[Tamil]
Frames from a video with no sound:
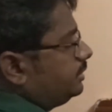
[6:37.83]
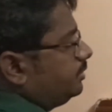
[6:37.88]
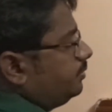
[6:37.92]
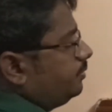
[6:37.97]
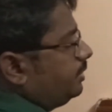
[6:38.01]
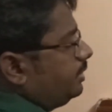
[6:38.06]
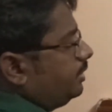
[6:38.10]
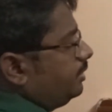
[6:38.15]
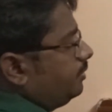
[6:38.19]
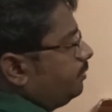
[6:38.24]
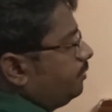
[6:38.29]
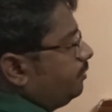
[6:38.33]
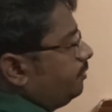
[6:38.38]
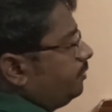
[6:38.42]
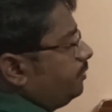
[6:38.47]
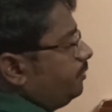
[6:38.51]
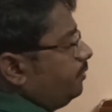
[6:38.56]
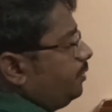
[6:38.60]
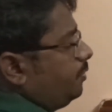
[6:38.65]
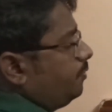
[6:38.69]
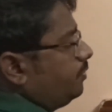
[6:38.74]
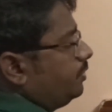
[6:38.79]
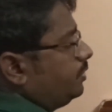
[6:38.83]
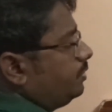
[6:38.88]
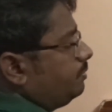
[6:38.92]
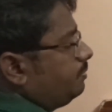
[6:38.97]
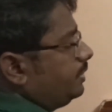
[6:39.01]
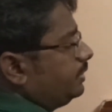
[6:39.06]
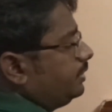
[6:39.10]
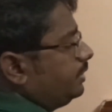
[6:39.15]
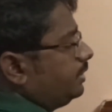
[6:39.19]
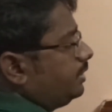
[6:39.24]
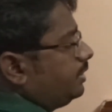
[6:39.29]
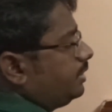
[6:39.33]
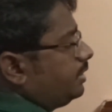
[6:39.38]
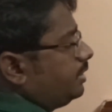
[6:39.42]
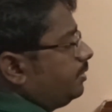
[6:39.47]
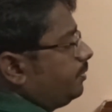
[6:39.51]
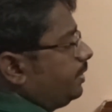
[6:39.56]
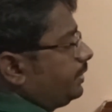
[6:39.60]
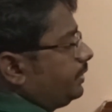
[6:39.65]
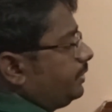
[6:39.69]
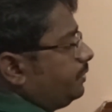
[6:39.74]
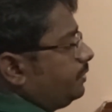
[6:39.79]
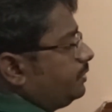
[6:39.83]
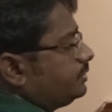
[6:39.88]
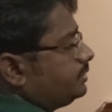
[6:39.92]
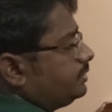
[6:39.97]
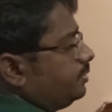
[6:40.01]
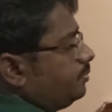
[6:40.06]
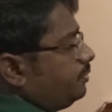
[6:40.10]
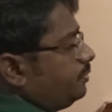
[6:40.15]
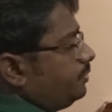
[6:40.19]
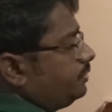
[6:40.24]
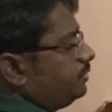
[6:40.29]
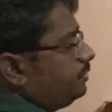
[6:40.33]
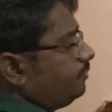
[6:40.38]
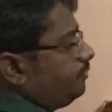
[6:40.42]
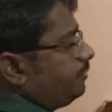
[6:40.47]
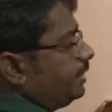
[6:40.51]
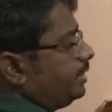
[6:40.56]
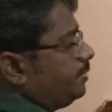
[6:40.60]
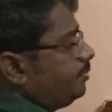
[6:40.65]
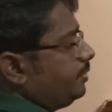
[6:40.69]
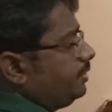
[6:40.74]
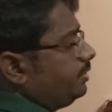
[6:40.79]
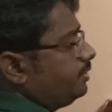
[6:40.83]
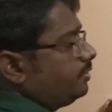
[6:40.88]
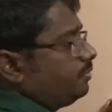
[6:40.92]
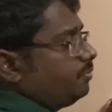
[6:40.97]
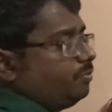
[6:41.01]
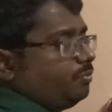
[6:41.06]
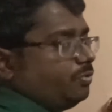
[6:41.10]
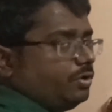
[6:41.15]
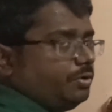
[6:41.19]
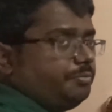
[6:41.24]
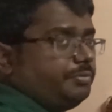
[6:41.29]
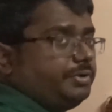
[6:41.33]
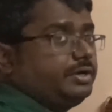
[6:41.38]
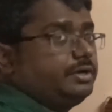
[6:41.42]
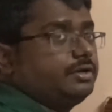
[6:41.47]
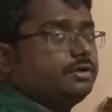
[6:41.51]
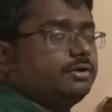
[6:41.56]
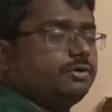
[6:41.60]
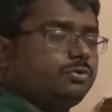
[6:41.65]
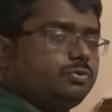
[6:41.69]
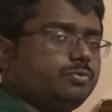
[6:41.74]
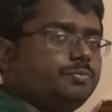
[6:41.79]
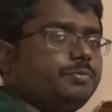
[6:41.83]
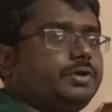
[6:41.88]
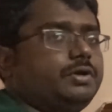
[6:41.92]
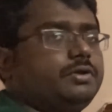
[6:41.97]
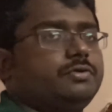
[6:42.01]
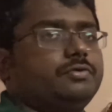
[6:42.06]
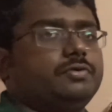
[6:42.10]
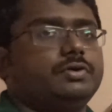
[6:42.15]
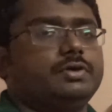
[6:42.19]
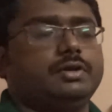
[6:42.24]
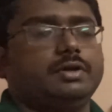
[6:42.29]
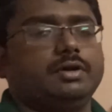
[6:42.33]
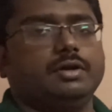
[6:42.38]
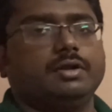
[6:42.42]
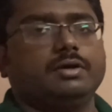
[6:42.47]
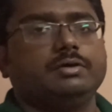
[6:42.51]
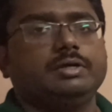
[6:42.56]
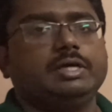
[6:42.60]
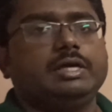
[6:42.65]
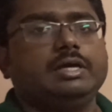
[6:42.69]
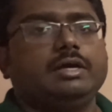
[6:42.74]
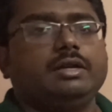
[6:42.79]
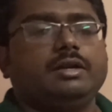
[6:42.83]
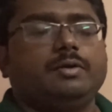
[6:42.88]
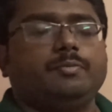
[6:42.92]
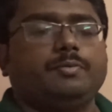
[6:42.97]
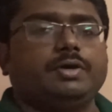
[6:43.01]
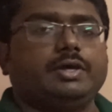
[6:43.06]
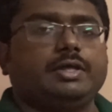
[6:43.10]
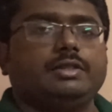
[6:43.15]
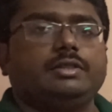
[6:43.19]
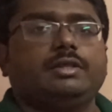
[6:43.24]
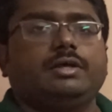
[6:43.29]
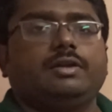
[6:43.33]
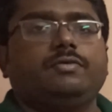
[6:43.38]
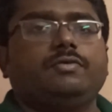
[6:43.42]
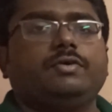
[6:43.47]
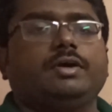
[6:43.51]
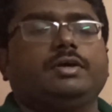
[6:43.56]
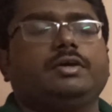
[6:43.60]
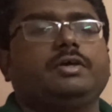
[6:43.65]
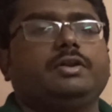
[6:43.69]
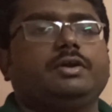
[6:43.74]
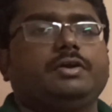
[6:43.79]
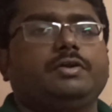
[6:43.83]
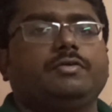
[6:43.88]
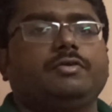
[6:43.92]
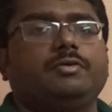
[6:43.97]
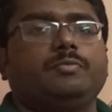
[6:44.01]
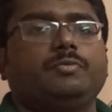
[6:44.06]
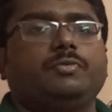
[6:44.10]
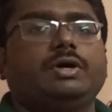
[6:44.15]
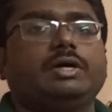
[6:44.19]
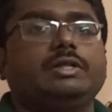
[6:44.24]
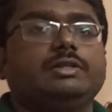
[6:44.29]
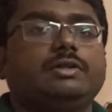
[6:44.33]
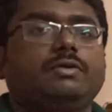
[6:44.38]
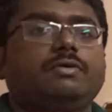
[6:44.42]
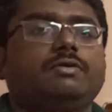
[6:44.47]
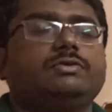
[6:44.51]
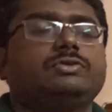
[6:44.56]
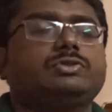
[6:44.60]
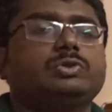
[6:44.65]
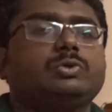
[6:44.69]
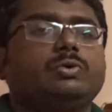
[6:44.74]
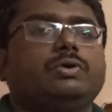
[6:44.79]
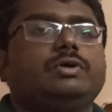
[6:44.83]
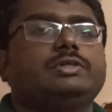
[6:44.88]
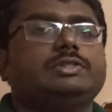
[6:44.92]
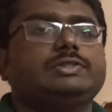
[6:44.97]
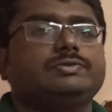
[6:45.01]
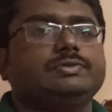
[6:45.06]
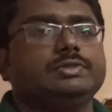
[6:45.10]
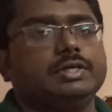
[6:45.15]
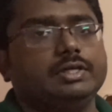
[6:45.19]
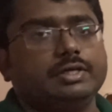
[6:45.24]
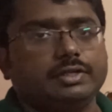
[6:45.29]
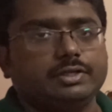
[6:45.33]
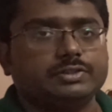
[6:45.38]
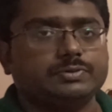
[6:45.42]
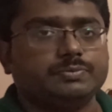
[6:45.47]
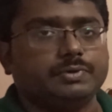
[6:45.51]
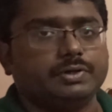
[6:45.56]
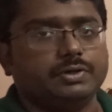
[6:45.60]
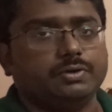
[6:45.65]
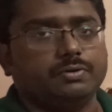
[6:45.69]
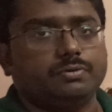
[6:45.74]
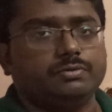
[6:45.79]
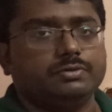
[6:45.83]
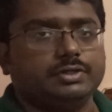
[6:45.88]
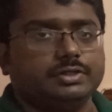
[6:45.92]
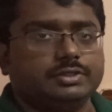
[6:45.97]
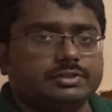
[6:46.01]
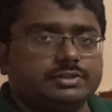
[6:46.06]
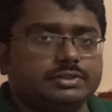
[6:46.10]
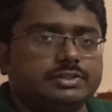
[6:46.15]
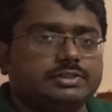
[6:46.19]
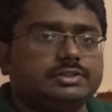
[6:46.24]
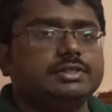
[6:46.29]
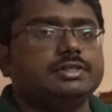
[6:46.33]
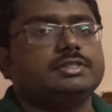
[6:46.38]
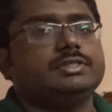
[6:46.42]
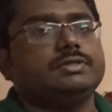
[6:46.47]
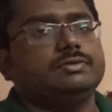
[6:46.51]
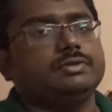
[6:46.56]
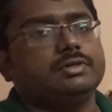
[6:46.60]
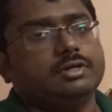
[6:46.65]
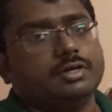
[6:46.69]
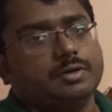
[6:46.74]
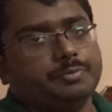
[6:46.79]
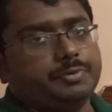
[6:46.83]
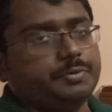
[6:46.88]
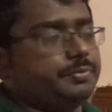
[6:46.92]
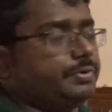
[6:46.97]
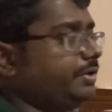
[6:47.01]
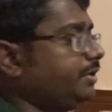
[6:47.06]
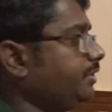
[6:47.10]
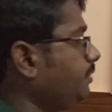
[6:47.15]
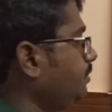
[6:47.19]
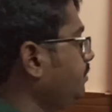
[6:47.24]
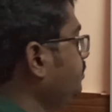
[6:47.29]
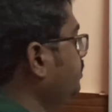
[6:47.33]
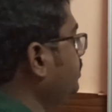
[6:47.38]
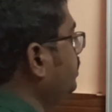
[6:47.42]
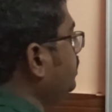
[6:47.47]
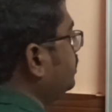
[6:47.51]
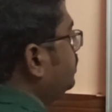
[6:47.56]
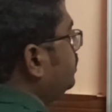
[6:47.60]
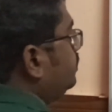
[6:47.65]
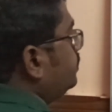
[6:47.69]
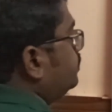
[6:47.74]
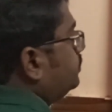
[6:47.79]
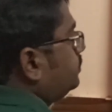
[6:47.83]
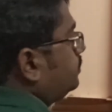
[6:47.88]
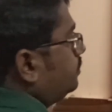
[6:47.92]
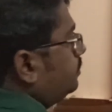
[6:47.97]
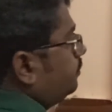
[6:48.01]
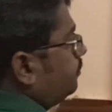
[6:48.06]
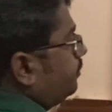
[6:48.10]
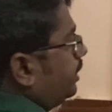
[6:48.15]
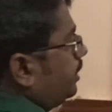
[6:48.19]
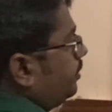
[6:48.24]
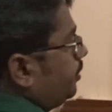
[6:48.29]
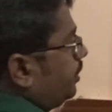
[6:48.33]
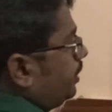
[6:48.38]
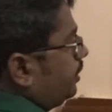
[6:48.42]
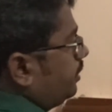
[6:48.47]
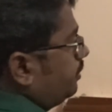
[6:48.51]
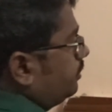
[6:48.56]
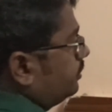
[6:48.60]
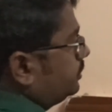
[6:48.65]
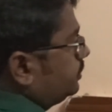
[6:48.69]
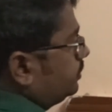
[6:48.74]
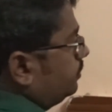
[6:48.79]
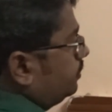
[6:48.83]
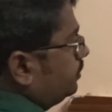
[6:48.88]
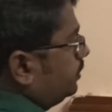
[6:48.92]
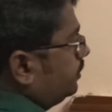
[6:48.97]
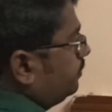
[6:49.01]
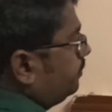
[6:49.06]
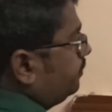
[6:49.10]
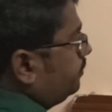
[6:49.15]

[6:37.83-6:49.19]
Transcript: இந்த மாதிரி ஒவ்வொன்றும் பார்த்தீங்கன்னா நம்ம அக்யூரேசியை பொறுத்து ஃபைவ் மீட்டர் ஒன் மீட்டர் டூ மீட்டர் வரைக்கும் இருக்கலாம் நமக்கு எந்த அளவுக்கு அக்யூரேட் ஆகணுமோ அந்தளவுக்கு ஸ்கொயர்ஸ் வந்து இன்க்ரீஸ் பண்ணிக்கணும் இந்த டிஸ்டன்ஸ் வந்து கம்மி பண்ணிக்கணும் ஸோ இது ஃபைவ் மீட்டர்னு வச்சுக்கோங்க